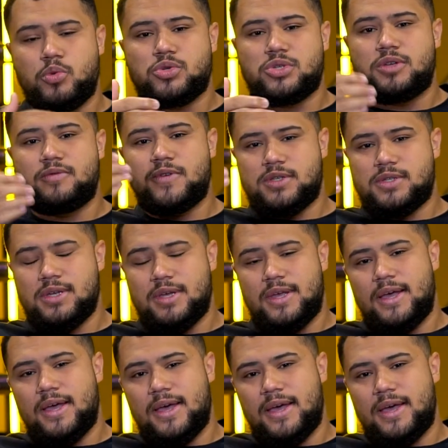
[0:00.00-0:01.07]
possíveis
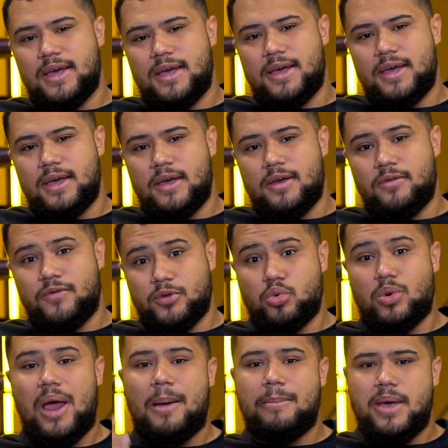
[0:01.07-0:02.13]
é,
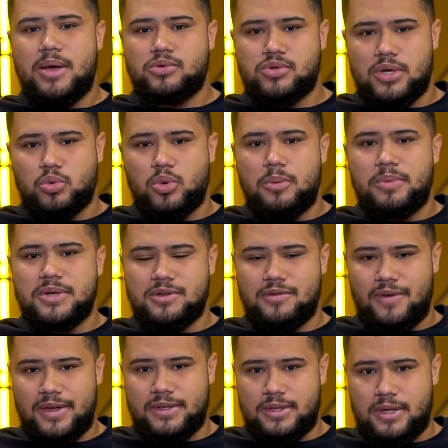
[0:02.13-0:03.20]
faturamentos que a tua empresa
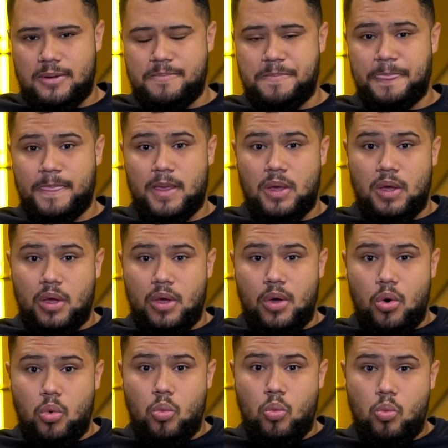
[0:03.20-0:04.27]
vai ter.
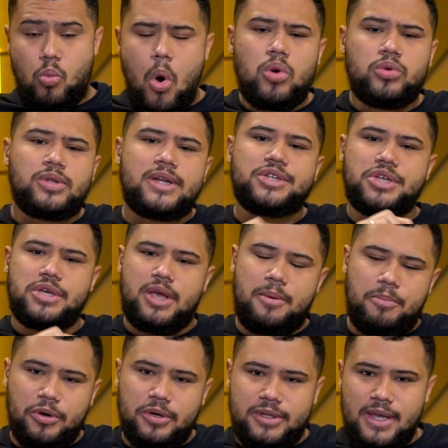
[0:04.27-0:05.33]
Uma outra dica
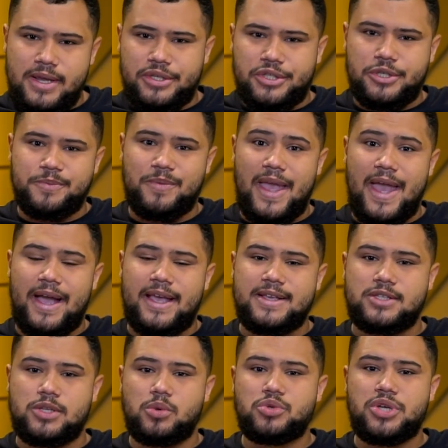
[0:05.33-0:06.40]
importante é a
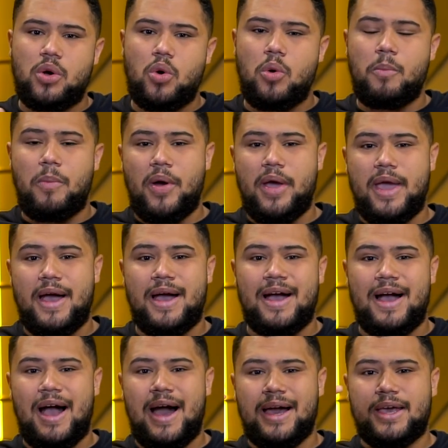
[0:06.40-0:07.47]
questão de
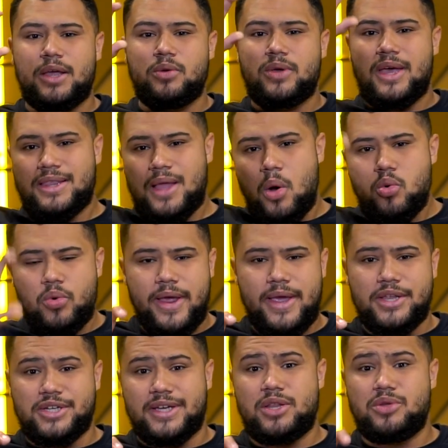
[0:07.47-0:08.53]
acompanhar aquilo que é
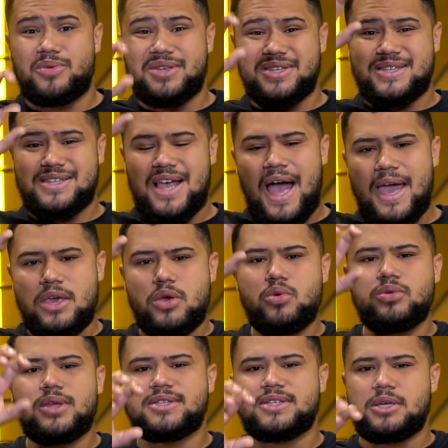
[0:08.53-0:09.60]
downgrade, aquilo que
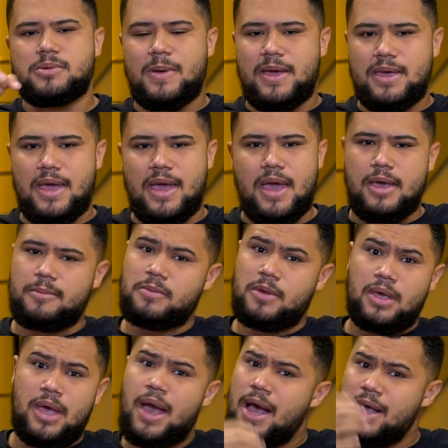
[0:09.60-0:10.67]
saiu desse MRR.
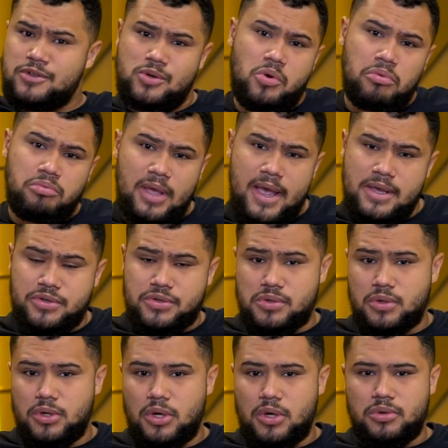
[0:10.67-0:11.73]
Às vezes acontece,
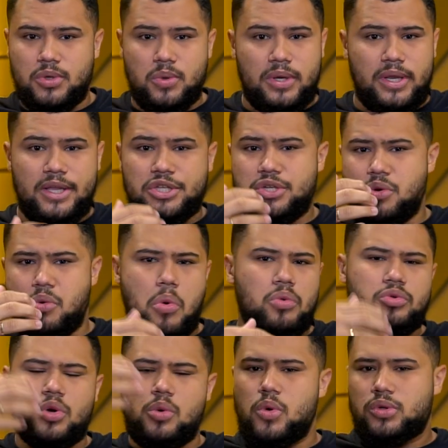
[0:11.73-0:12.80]
o cliente
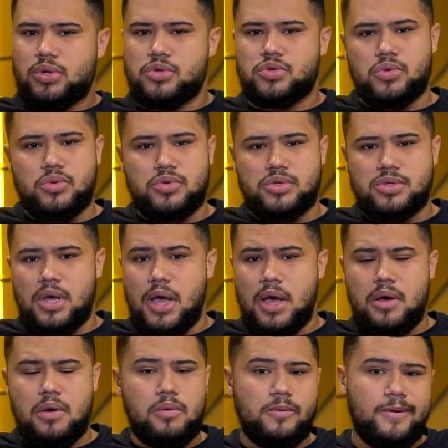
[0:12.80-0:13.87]
encontra uma outra
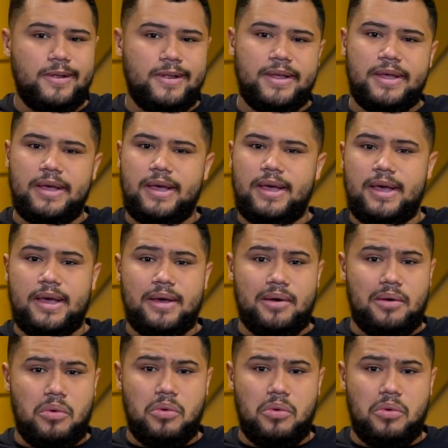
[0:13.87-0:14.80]
solução, é,